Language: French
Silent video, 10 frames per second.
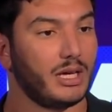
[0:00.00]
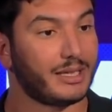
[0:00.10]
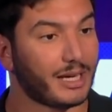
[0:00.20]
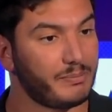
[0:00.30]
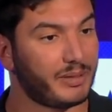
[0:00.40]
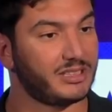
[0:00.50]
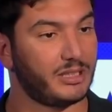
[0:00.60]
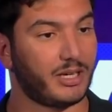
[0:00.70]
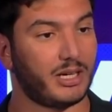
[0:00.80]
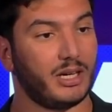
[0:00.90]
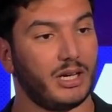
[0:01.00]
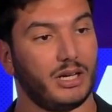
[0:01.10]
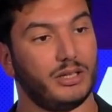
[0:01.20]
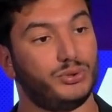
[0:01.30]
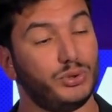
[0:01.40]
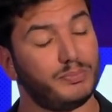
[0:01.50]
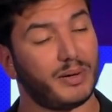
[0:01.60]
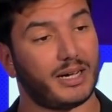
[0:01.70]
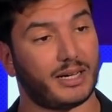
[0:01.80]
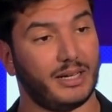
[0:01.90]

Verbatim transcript: Karim Benzema euh, d'une part